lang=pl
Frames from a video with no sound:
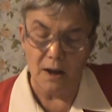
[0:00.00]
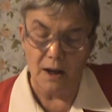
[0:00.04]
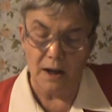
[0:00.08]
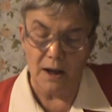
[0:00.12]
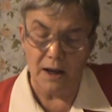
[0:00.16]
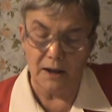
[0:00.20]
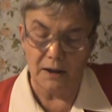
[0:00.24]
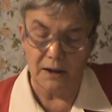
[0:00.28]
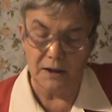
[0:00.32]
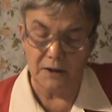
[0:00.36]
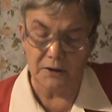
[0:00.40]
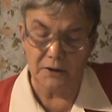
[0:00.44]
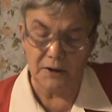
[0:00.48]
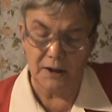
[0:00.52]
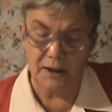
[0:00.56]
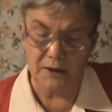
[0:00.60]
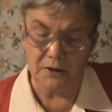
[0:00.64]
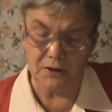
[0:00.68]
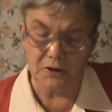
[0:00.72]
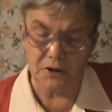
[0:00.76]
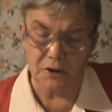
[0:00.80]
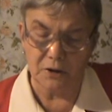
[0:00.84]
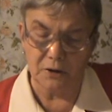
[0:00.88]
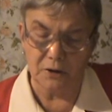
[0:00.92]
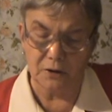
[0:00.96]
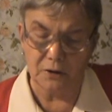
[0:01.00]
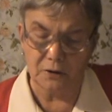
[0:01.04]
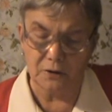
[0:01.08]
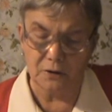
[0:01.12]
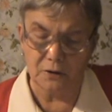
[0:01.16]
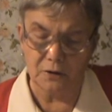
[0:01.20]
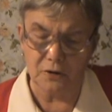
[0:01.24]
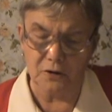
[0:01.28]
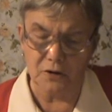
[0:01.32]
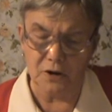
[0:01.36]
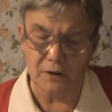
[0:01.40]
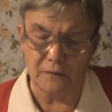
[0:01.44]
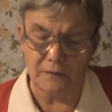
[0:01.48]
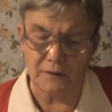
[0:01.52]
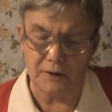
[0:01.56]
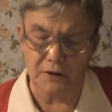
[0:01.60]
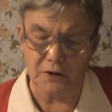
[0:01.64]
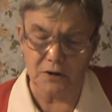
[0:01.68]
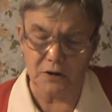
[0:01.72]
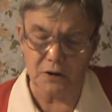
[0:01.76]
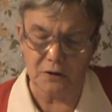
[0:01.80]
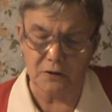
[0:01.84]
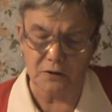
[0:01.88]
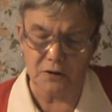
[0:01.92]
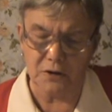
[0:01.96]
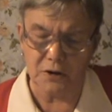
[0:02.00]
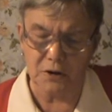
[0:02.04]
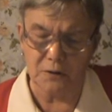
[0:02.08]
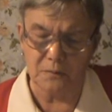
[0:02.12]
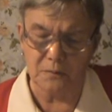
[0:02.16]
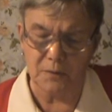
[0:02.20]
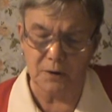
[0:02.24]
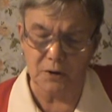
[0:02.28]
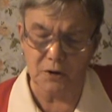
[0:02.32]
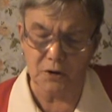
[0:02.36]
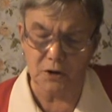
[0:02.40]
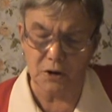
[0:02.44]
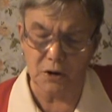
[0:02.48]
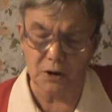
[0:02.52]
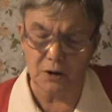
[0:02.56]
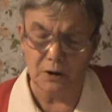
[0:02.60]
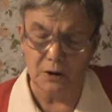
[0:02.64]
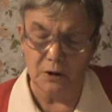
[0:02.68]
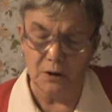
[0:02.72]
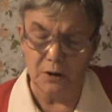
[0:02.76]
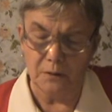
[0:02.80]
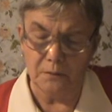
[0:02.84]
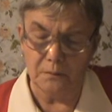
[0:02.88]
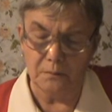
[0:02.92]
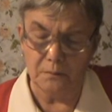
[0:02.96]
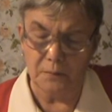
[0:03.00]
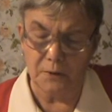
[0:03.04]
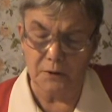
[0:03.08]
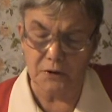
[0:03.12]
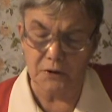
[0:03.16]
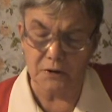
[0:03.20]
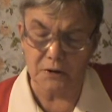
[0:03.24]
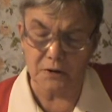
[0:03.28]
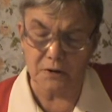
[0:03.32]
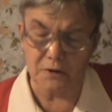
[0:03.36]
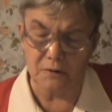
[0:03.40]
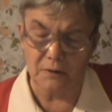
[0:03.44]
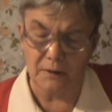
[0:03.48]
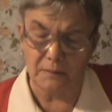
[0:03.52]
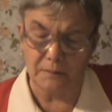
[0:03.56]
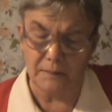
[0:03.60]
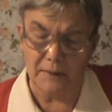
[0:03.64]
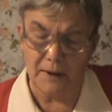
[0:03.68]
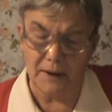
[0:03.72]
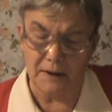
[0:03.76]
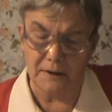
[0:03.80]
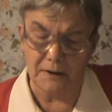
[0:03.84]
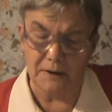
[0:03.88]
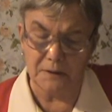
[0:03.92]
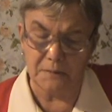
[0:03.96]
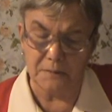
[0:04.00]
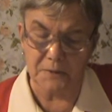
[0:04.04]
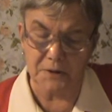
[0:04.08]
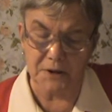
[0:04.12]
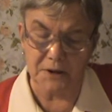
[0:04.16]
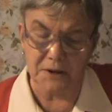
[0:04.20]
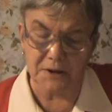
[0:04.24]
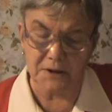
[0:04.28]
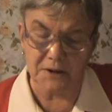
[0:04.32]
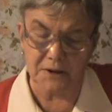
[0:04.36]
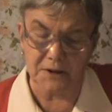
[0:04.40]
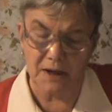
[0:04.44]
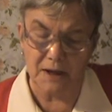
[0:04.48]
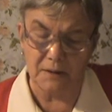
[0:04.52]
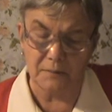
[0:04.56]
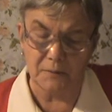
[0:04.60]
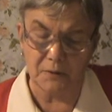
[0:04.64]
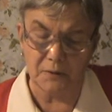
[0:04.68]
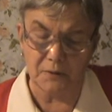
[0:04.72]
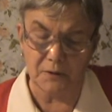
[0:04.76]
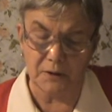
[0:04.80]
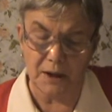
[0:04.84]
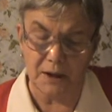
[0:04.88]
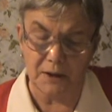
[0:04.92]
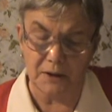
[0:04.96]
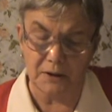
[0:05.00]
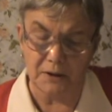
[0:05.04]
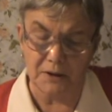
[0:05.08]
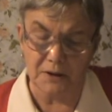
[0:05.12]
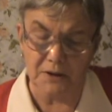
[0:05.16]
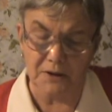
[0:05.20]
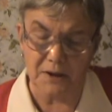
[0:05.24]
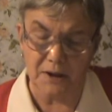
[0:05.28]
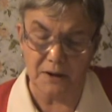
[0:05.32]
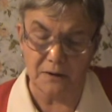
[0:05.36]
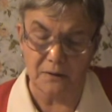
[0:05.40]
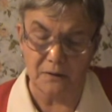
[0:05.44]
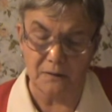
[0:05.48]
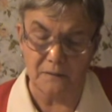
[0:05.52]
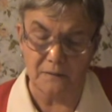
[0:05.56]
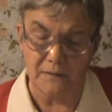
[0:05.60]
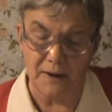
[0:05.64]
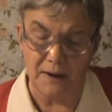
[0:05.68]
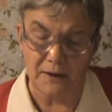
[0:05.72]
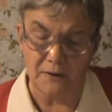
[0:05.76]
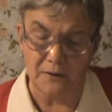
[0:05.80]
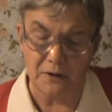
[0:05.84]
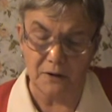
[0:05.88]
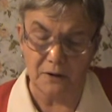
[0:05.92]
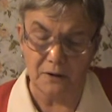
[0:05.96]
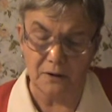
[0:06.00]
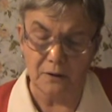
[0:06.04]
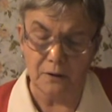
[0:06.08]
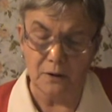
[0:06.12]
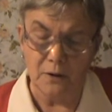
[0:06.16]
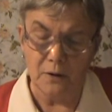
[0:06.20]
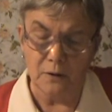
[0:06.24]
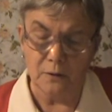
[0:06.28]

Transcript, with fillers: ale także o to, że wierzący może być złapany przez samo takie zachowanie,